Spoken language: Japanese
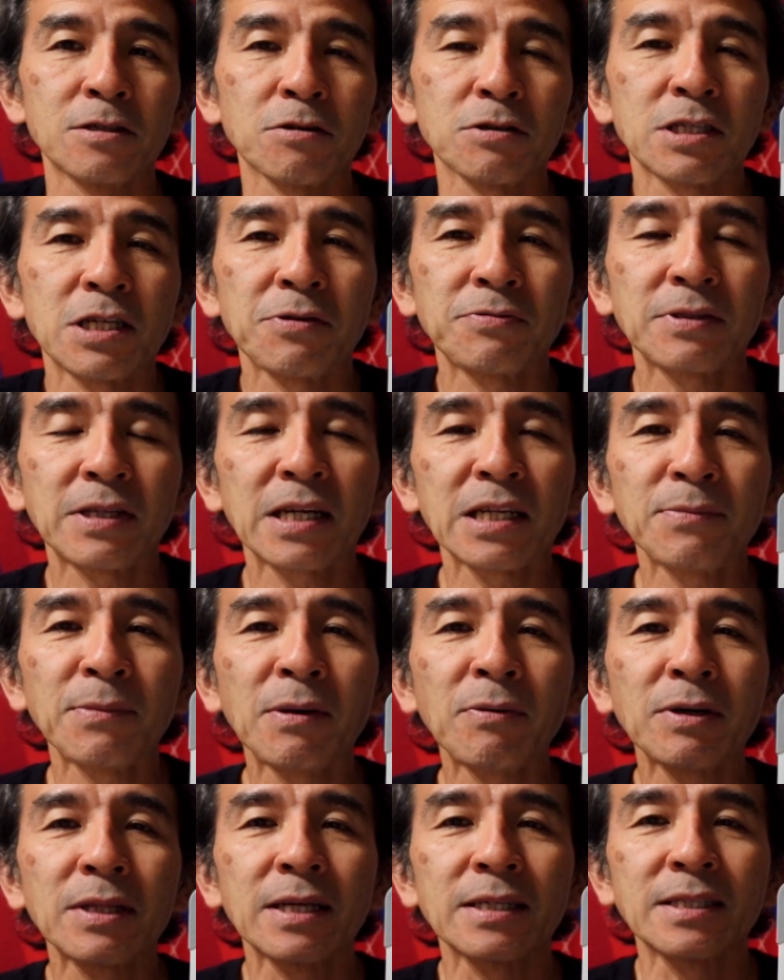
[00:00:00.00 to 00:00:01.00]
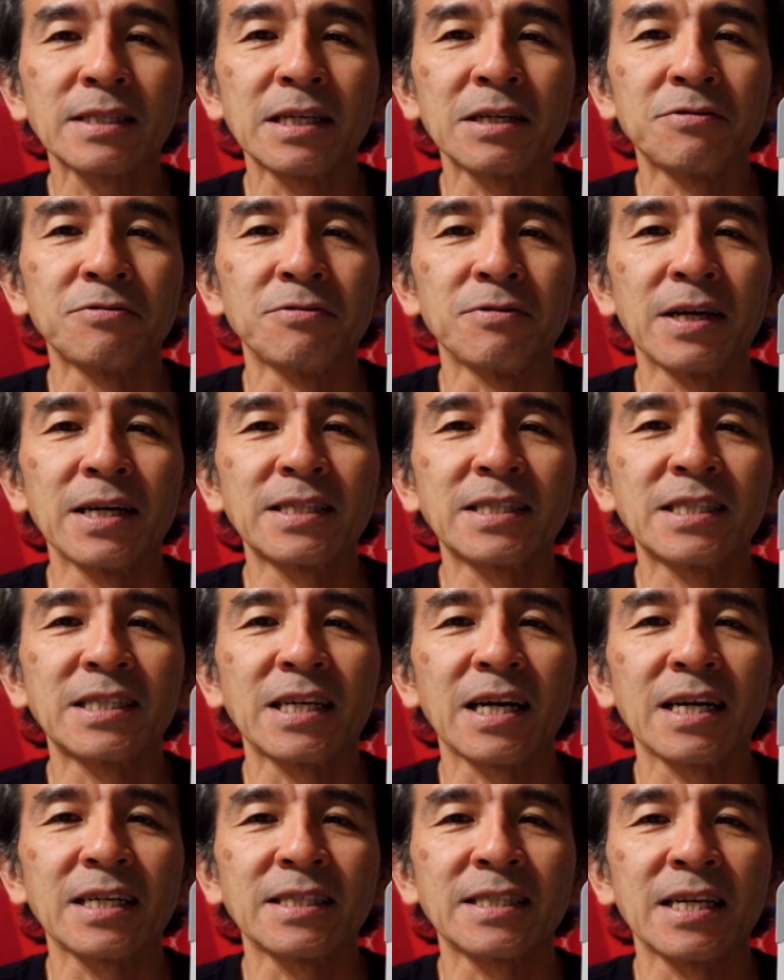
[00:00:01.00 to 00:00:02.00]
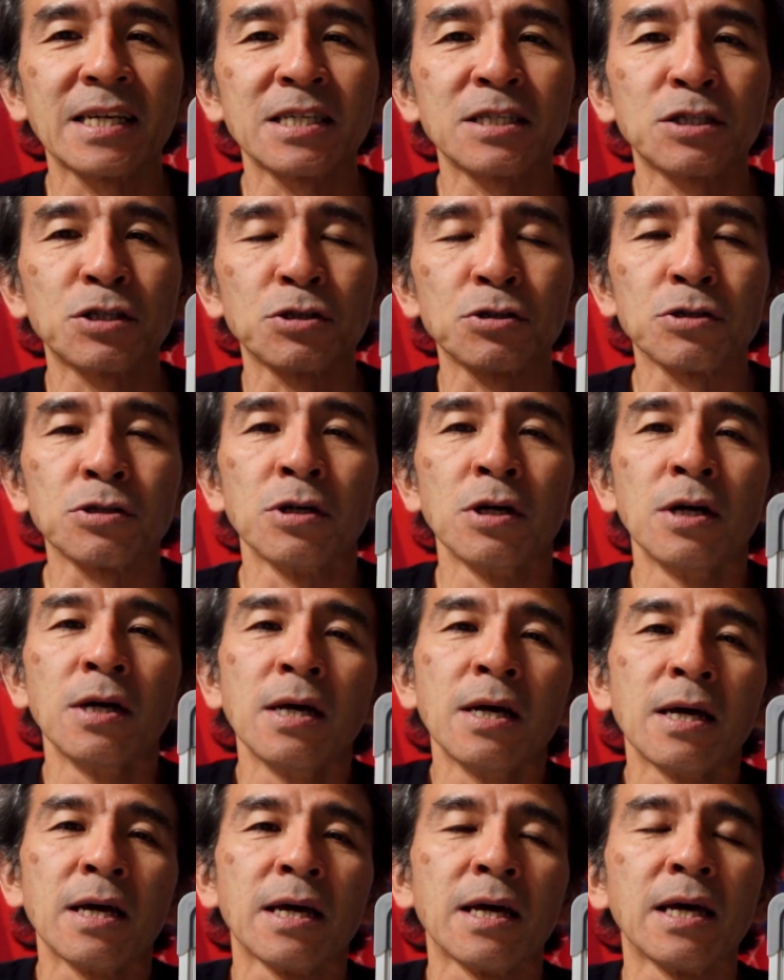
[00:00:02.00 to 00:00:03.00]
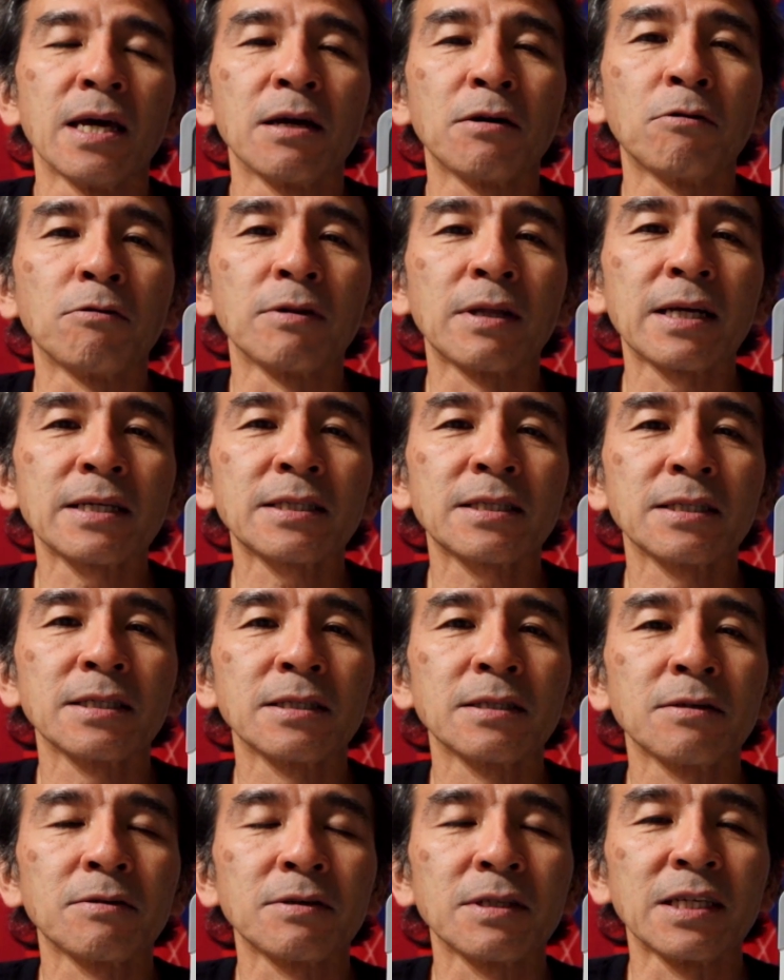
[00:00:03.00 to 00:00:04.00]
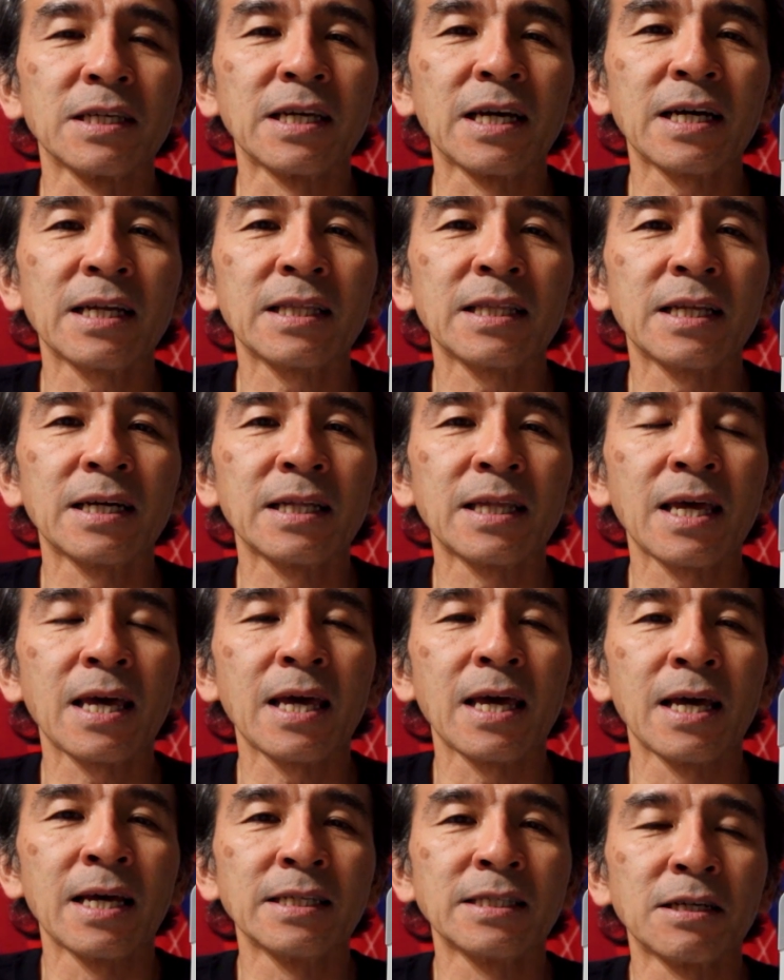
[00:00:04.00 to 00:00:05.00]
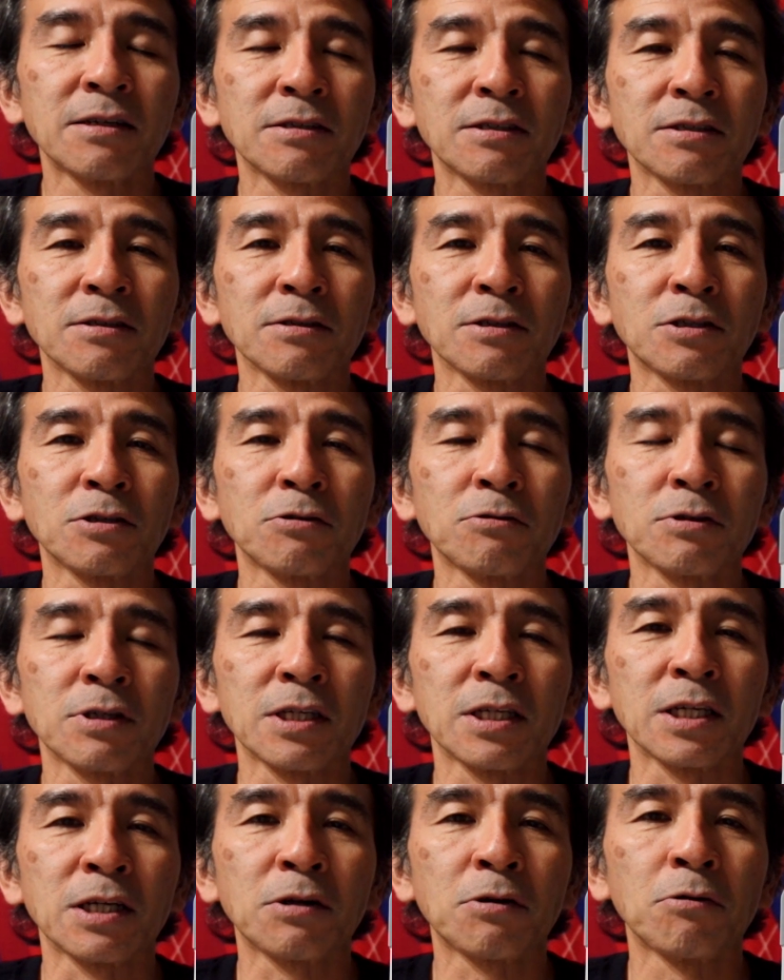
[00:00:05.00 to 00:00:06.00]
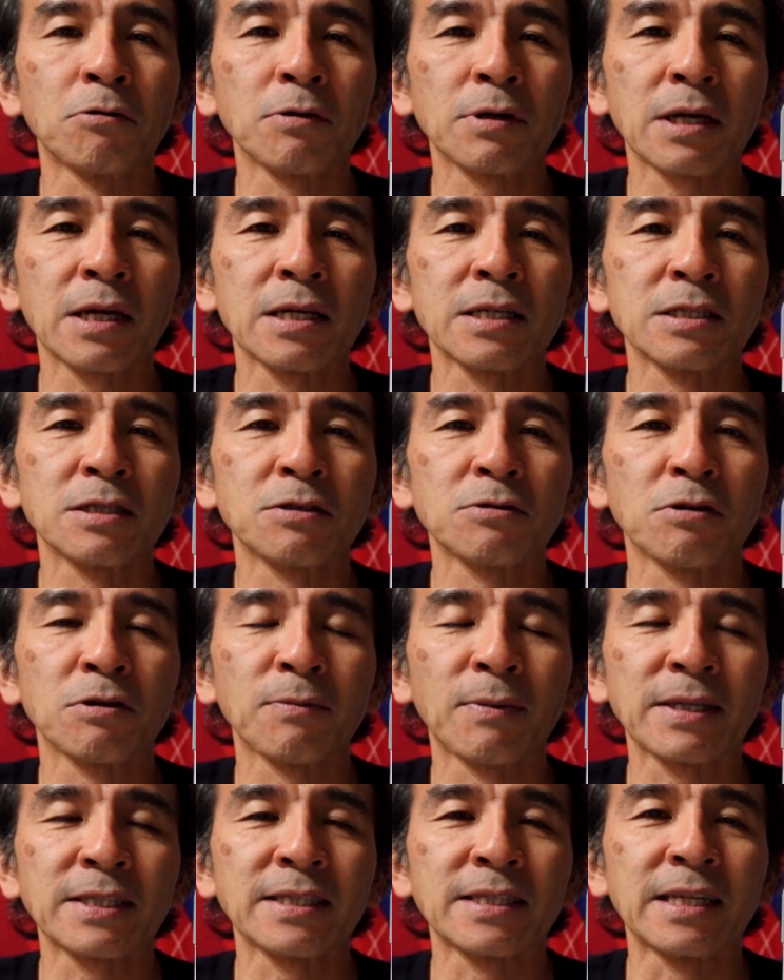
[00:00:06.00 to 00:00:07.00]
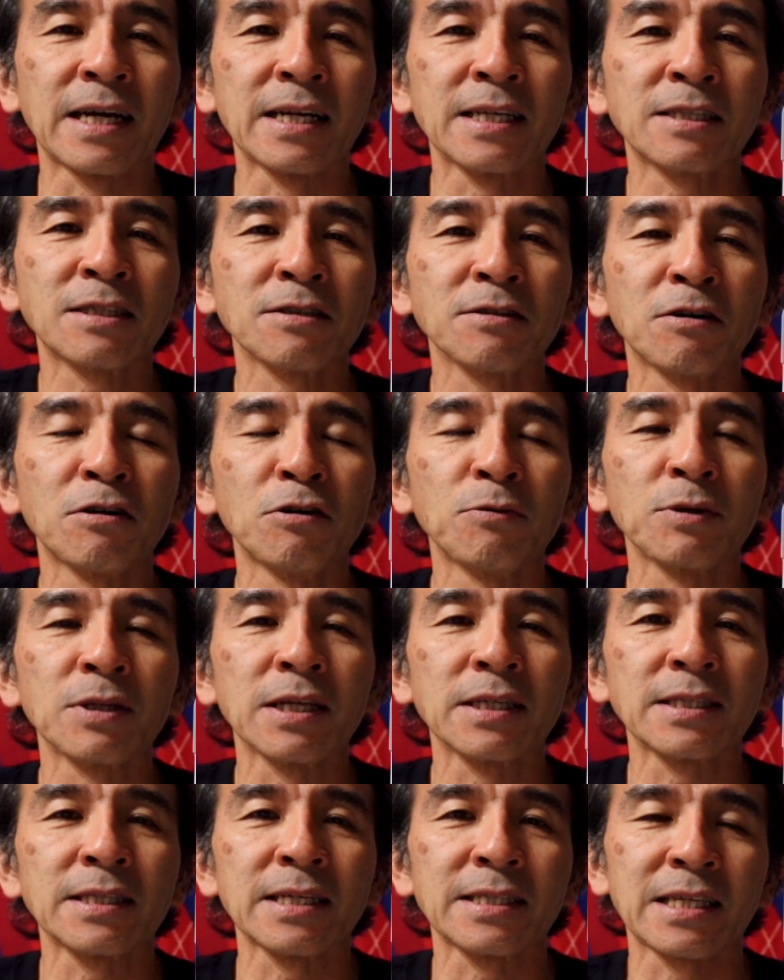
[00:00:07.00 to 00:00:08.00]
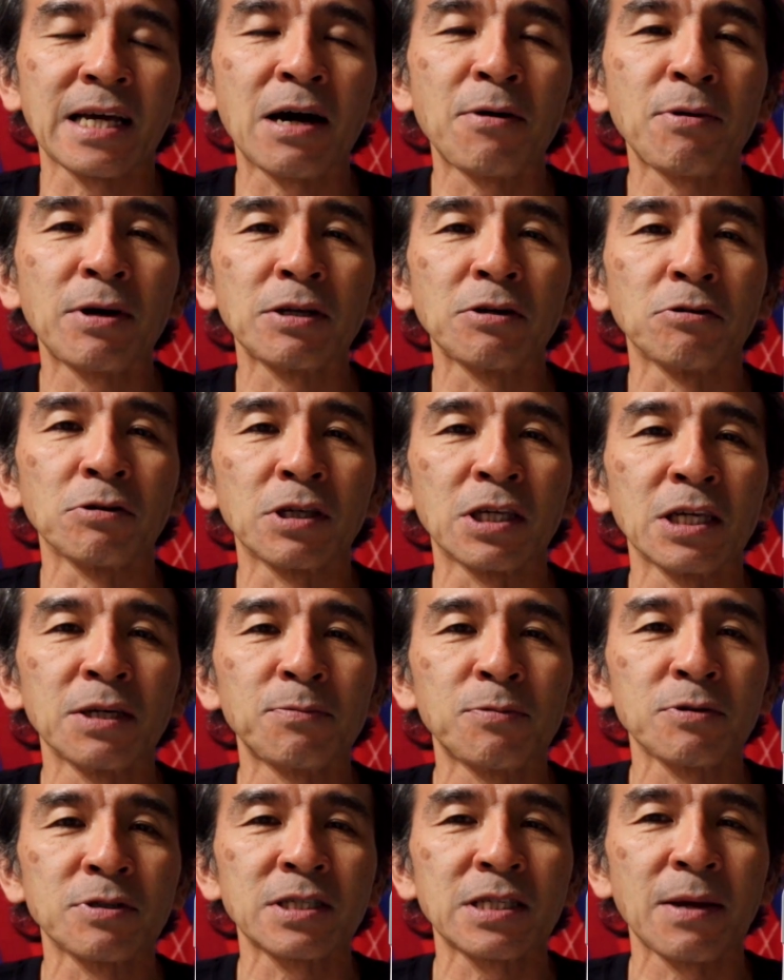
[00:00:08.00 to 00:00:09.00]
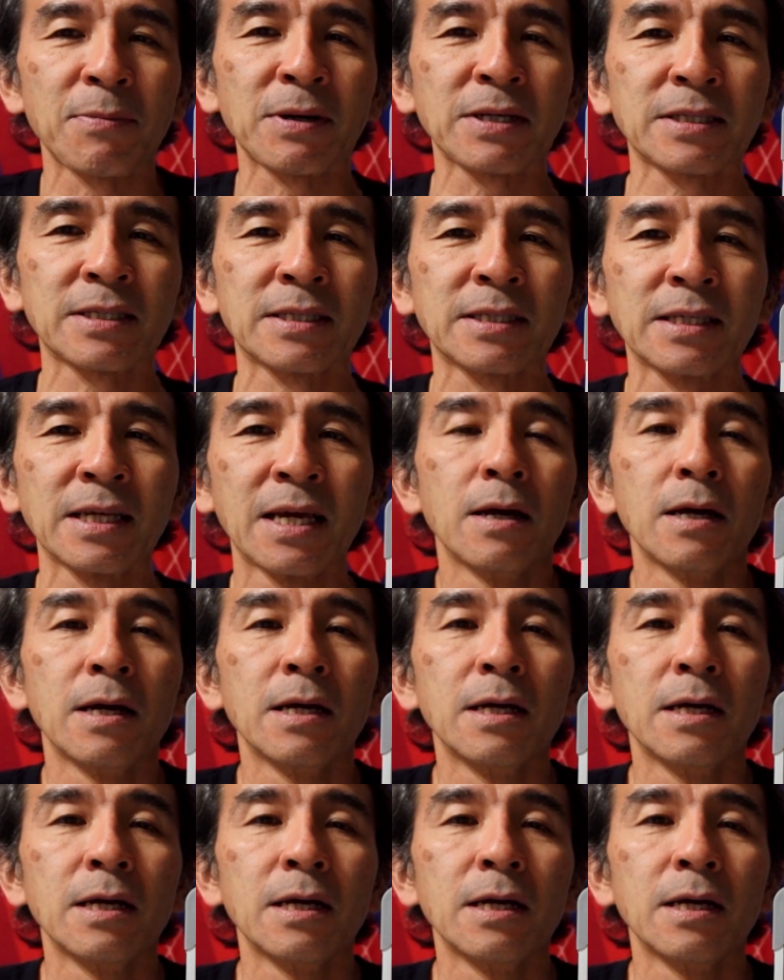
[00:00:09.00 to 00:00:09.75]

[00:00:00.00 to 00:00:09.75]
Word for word: そして2人目はですね、フレッチャー選手。えー、5打数の2安打でエンジェルスの勝利に貢献しております。打率の方もですね、3割をキープしてます。